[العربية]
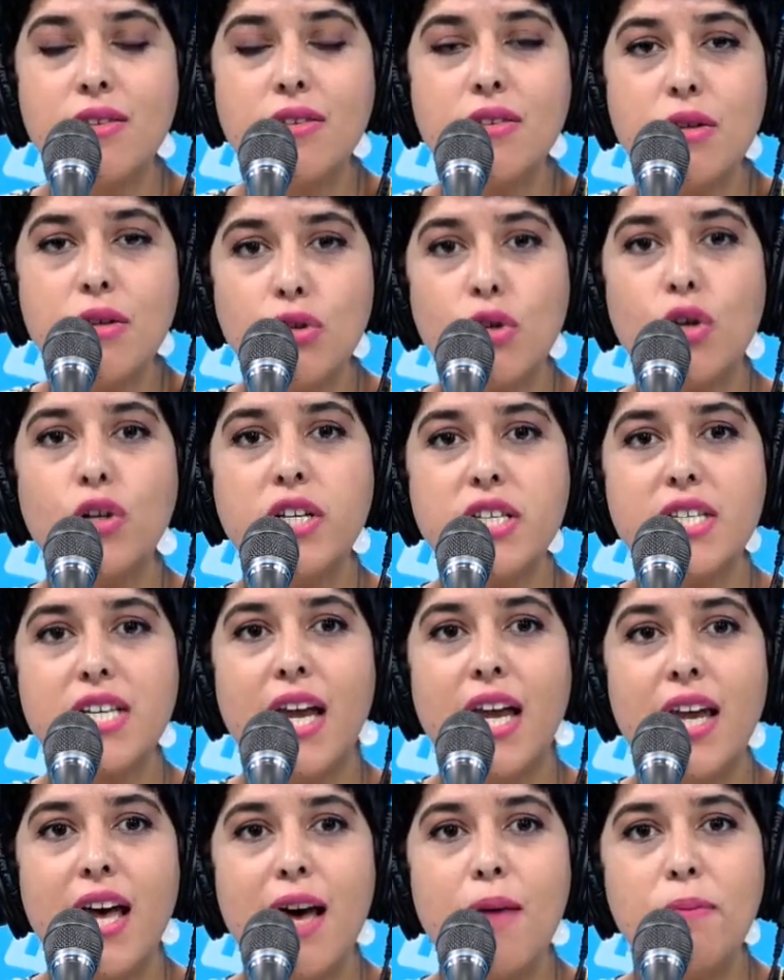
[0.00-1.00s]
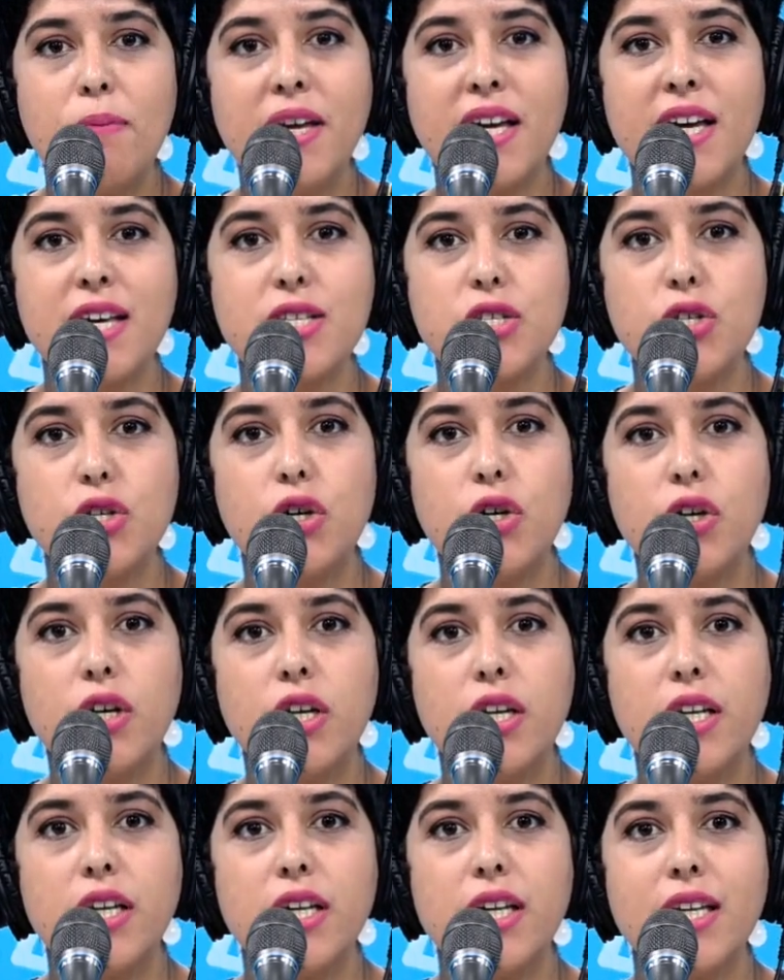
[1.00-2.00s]
تدخل انت على ابليكاسيون
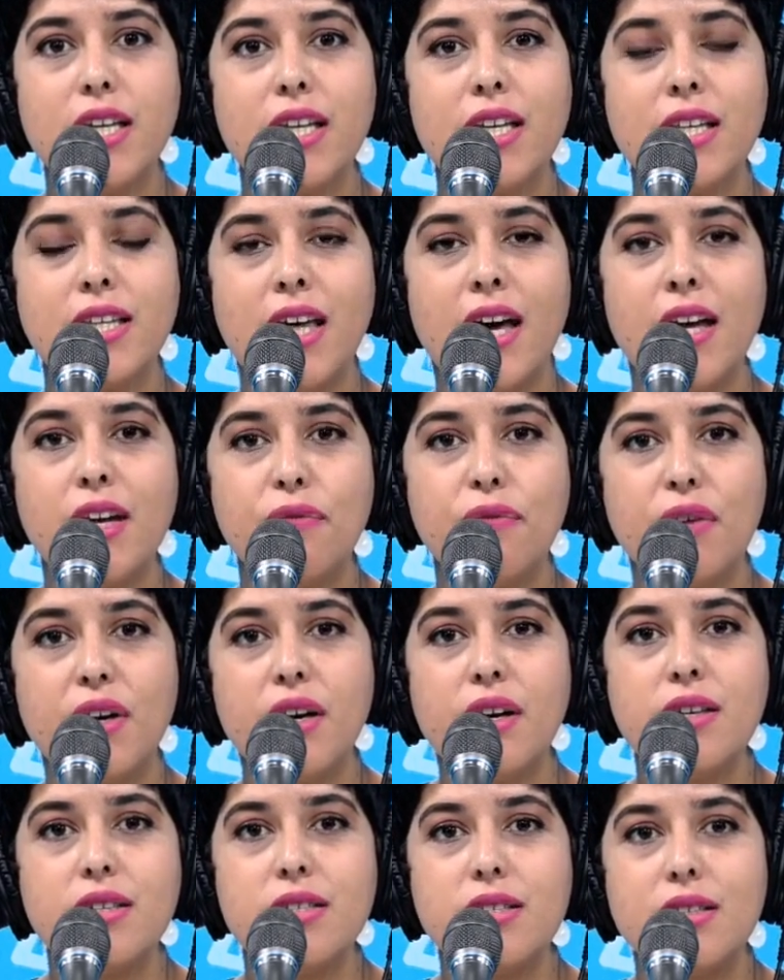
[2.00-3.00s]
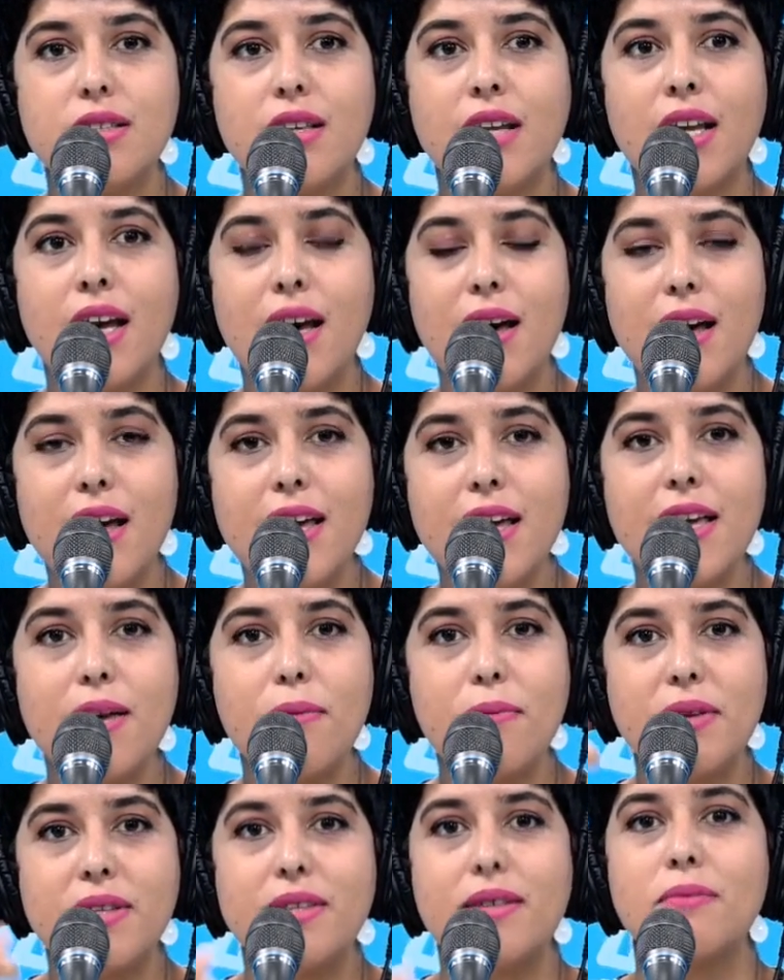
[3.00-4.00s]
التعريفه تلقى هي
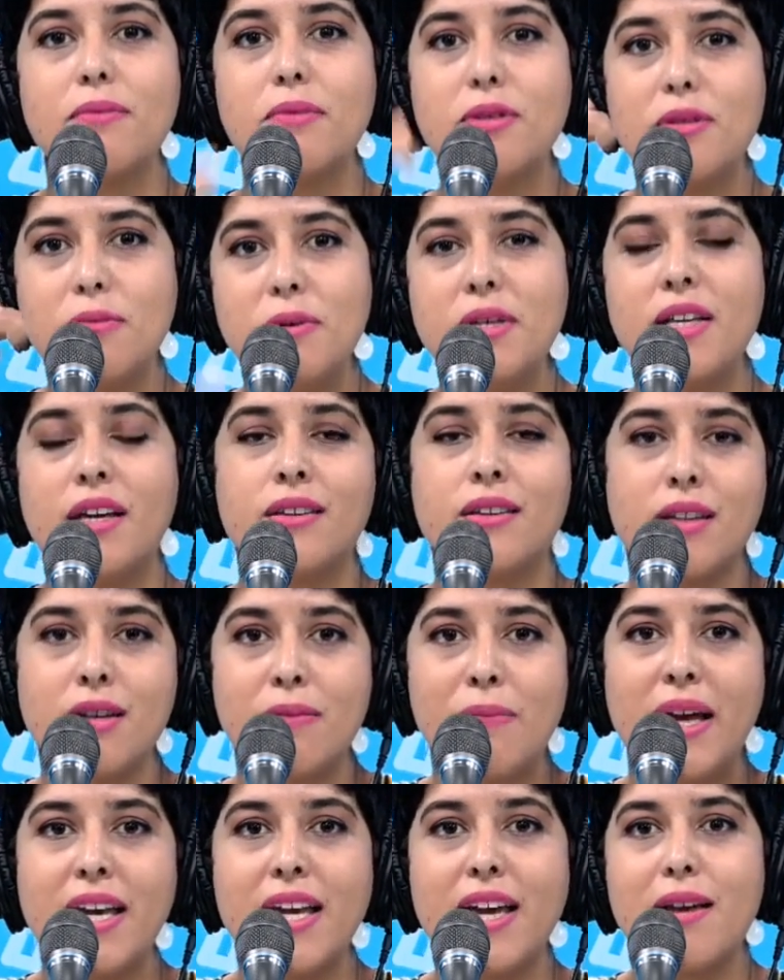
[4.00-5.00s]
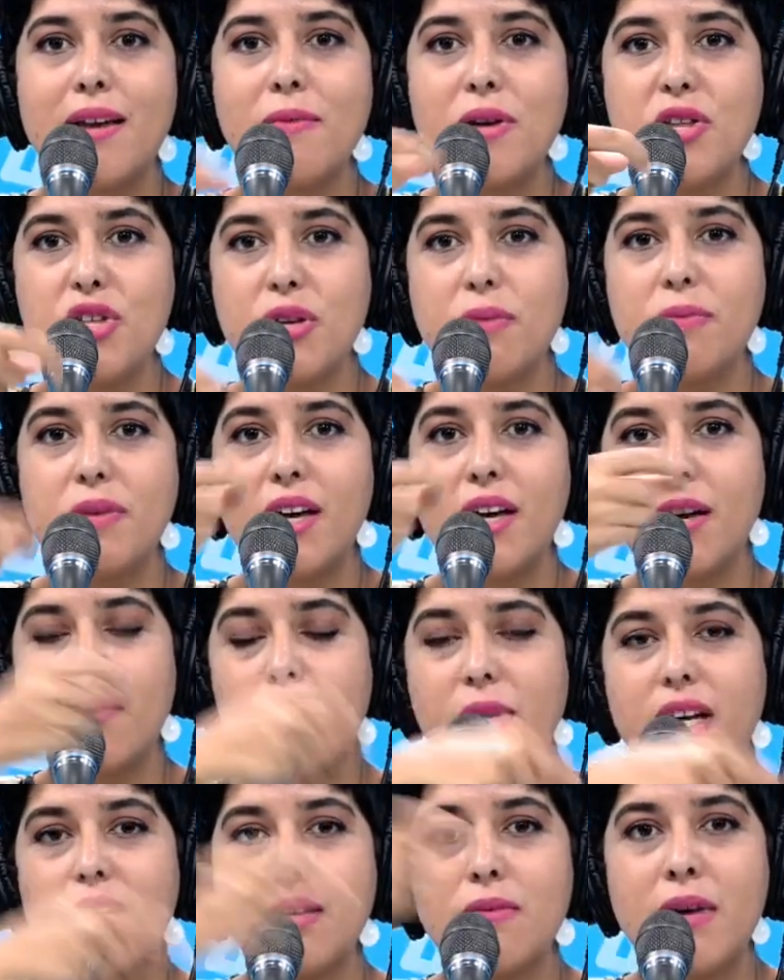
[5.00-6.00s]
بتبيع طبيعتك معناها المشية نتاعك
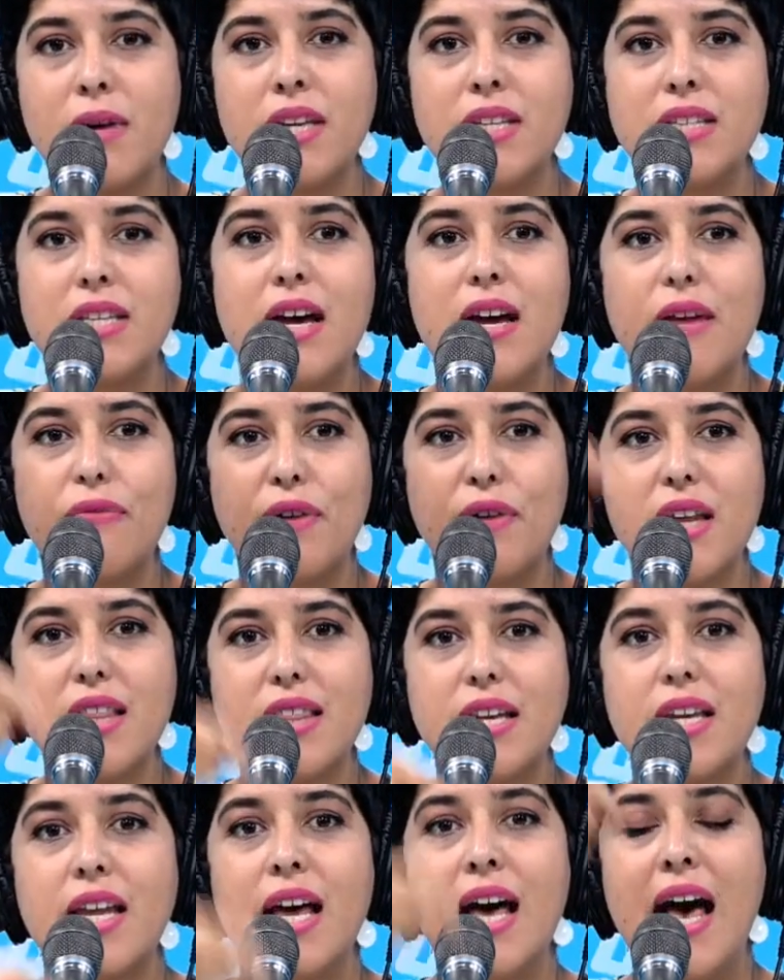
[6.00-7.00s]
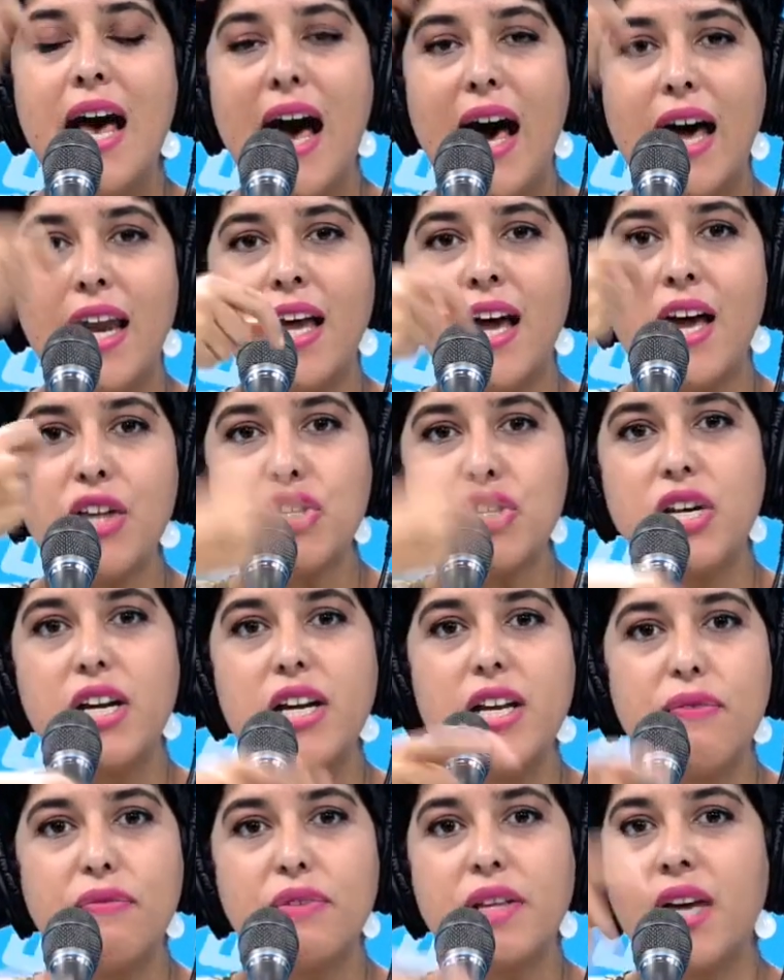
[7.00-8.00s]
من الخدمة للدار فرضا على
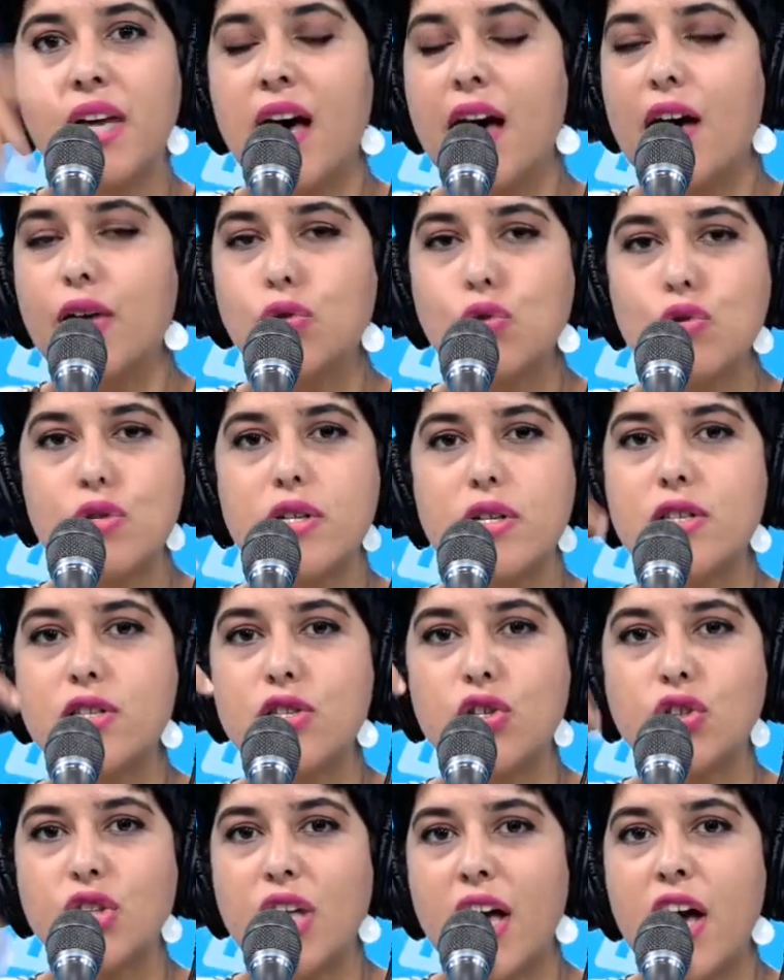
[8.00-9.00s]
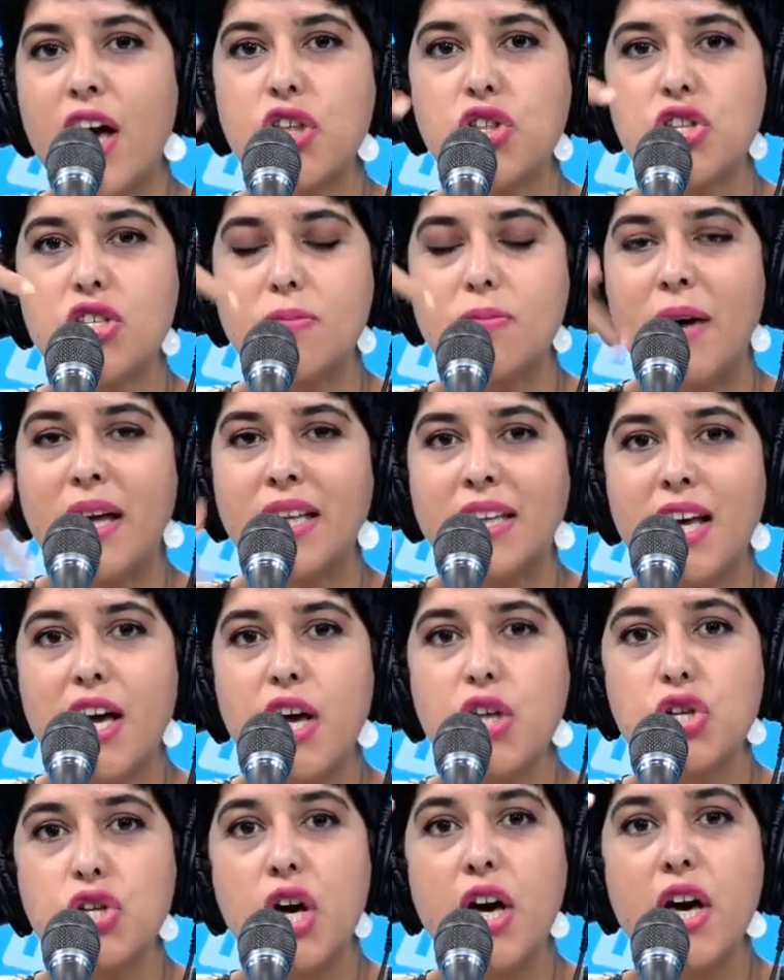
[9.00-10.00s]
10000 تلقاها توصل 16
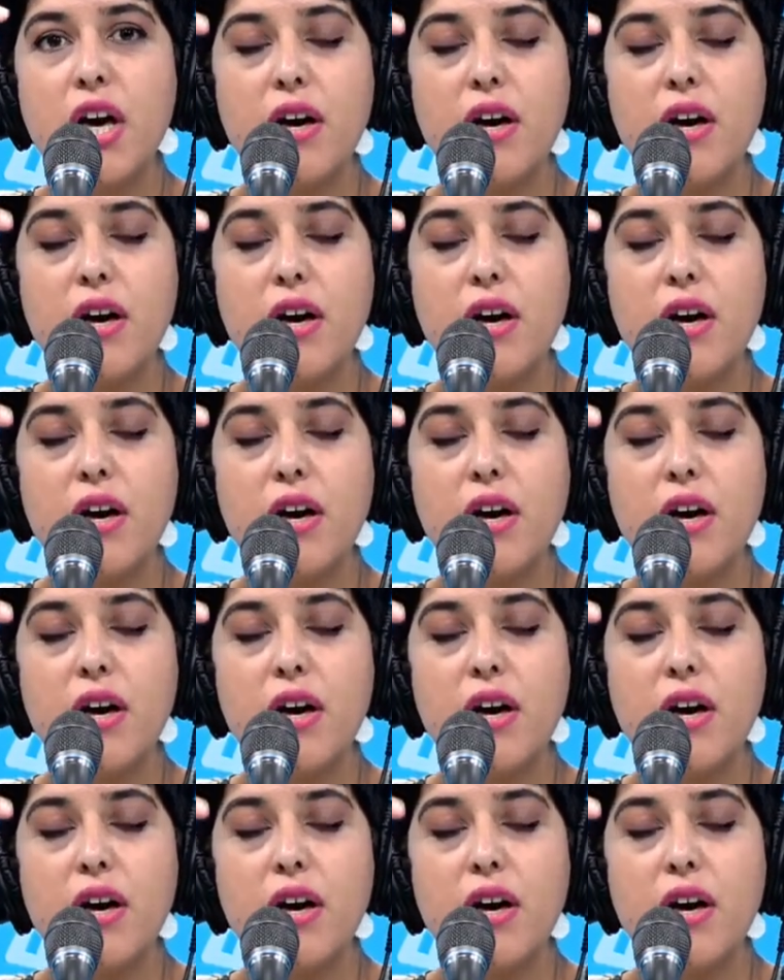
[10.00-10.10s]
17